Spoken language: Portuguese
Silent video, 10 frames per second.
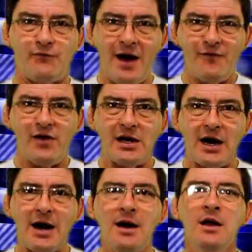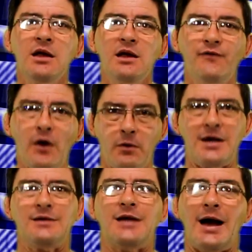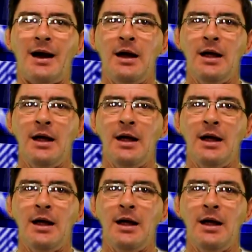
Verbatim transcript: vai avaliar e vai orientar.